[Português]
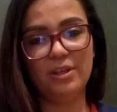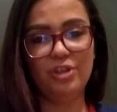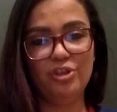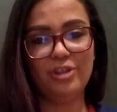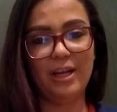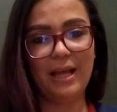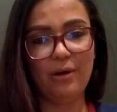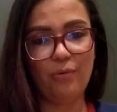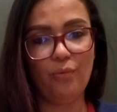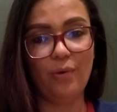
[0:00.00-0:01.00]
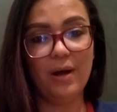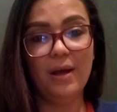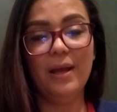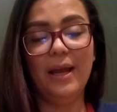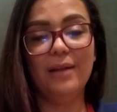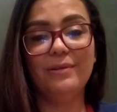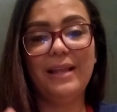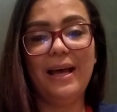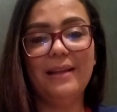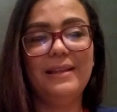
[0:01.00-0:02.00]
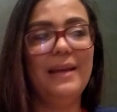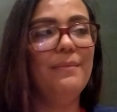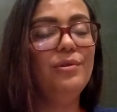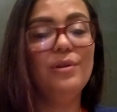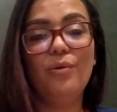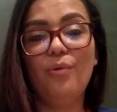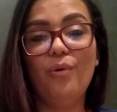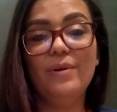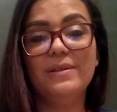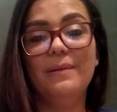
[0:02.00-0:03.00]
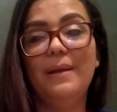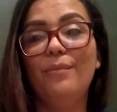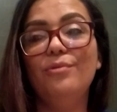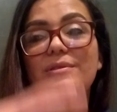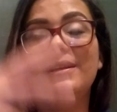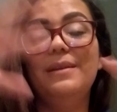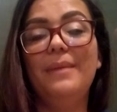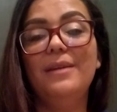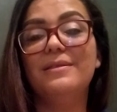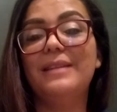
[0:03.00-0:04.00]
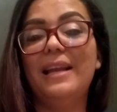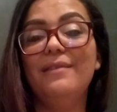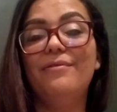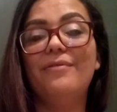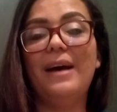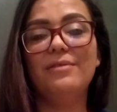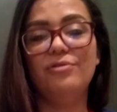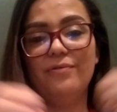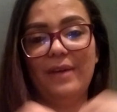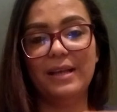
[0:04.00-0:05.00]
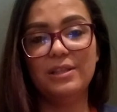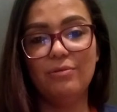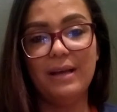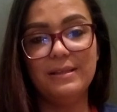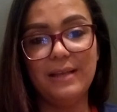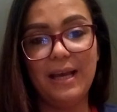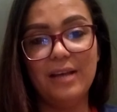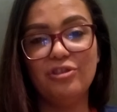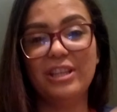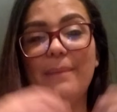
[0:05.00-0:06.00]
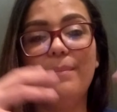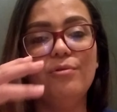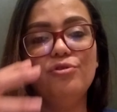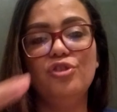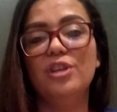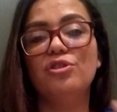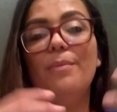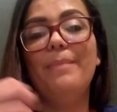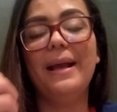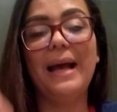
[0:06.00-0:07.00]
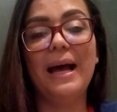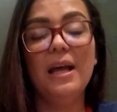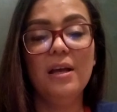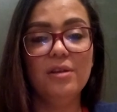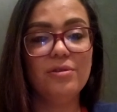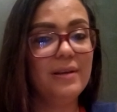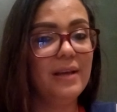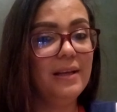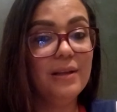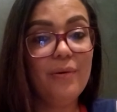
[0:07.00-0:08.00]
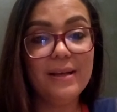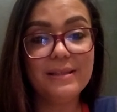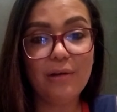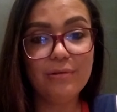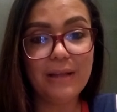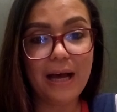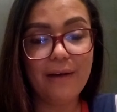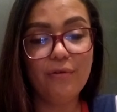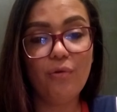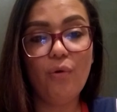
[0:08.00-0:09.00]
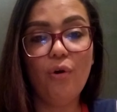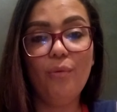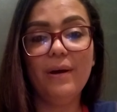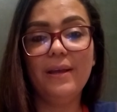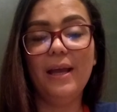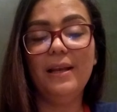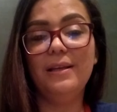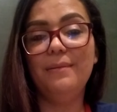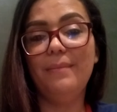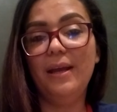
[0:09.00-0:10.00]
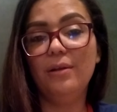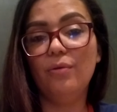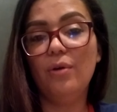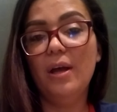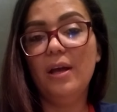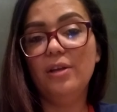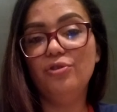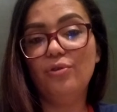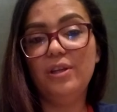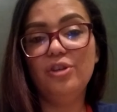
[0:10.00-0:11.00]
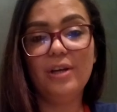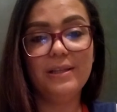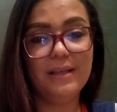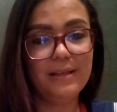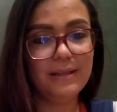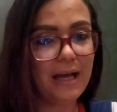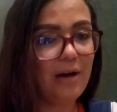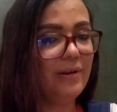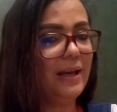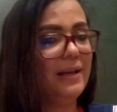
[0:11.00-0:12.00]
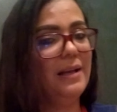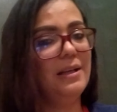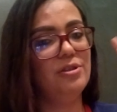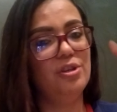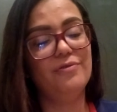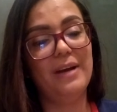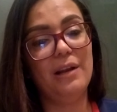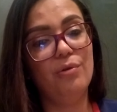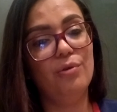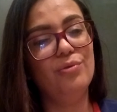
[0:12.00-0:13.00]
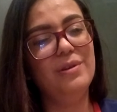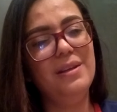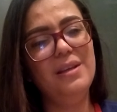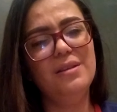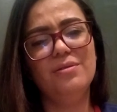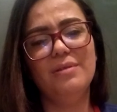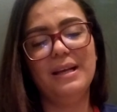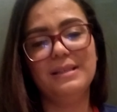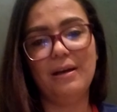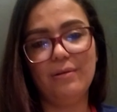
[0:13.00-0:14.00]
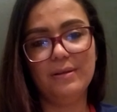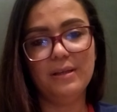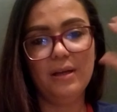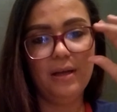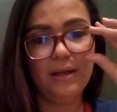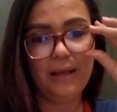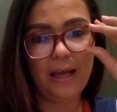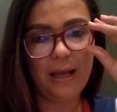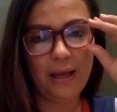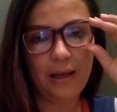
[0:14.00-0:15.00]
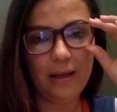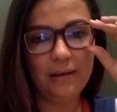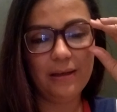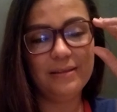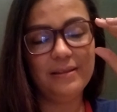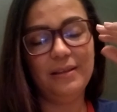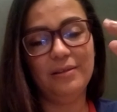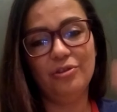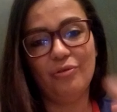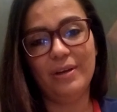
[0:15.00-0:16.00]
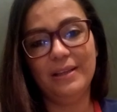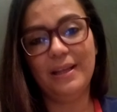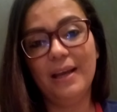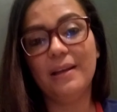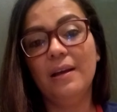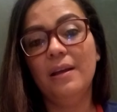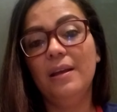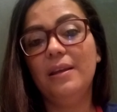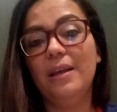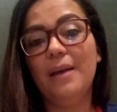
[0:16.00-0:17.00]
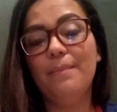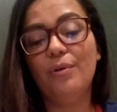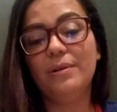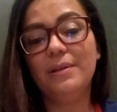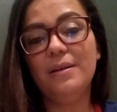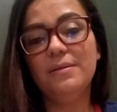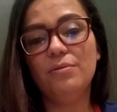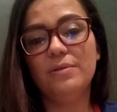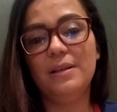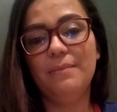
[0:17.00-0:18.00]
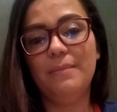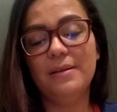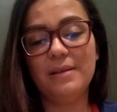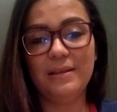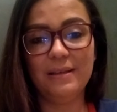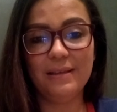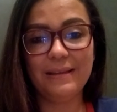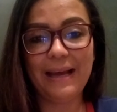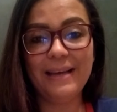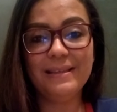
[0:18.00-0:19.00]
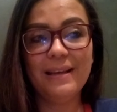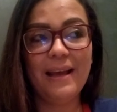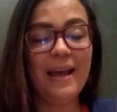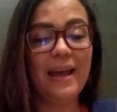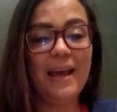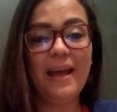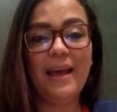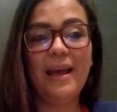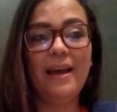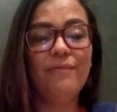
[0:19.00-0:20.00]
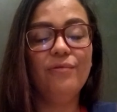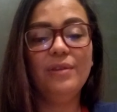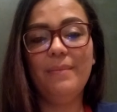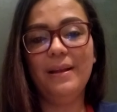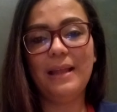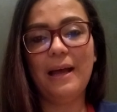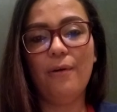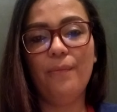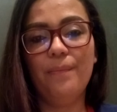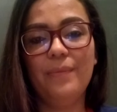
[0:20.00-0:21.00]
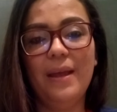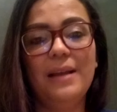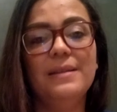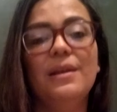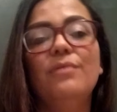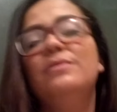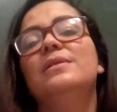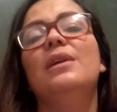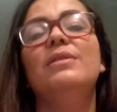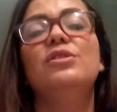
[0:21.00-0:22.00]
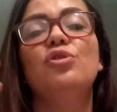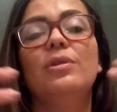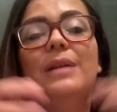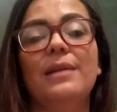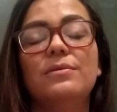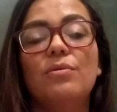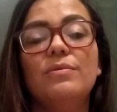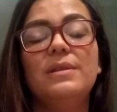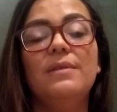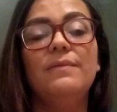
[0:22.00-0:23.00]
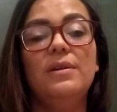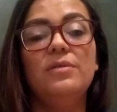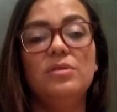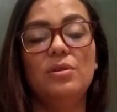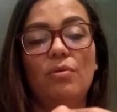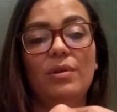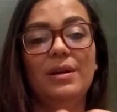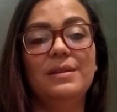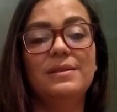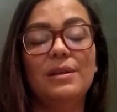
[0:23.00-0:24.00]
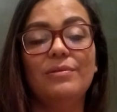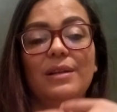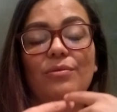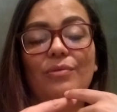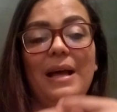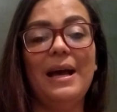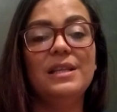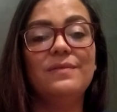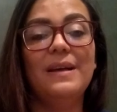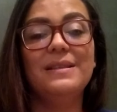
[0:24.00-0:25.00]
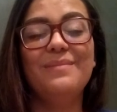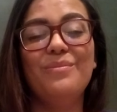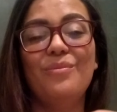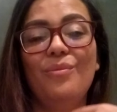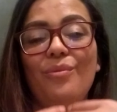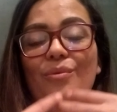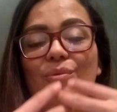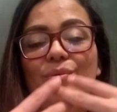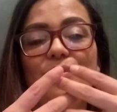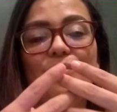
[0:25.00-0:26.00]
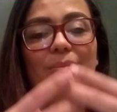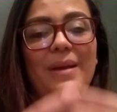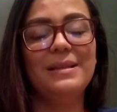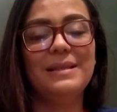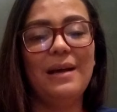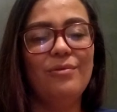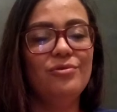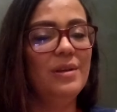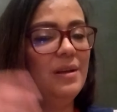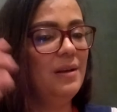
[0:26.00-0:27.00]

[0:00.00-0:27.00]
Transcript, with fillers: a gente está na rua. É, não tá, tem muita coisa, né? Muitos alimentos está ali fácil, de fácil acesso, já está prontinho, é só pegar. Só que ele não é saudável, como aquele alimento de origem artesanal, que é aquele que a gente falou no início das aulas, é, assim, de quarentena, que a importância dos alimentos artesanais é, é fundamental eles não são adicionados conservantes e corantes, são naturais, fazem muito bem à saúde,